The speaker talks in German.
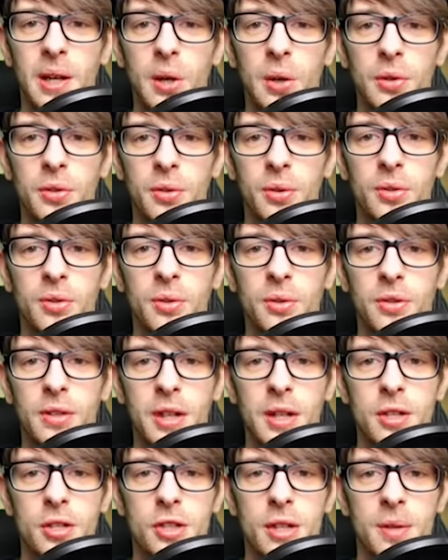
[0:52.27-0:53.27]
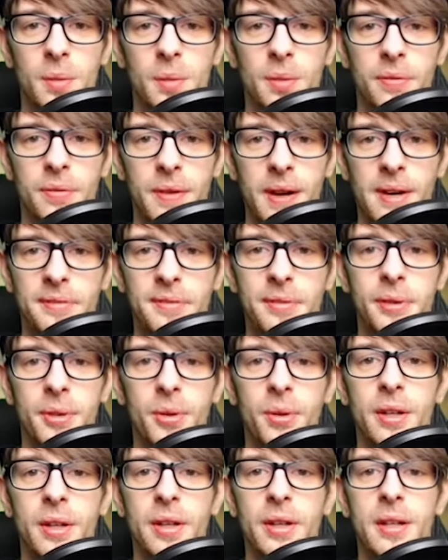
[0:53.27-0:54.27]
Ausrüstungsgegenstände und Waffen
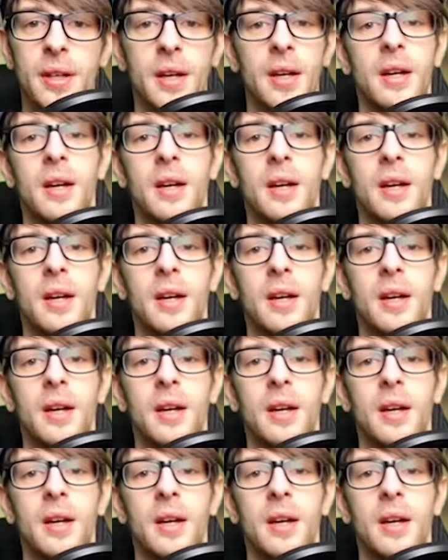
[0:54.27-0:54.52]
und...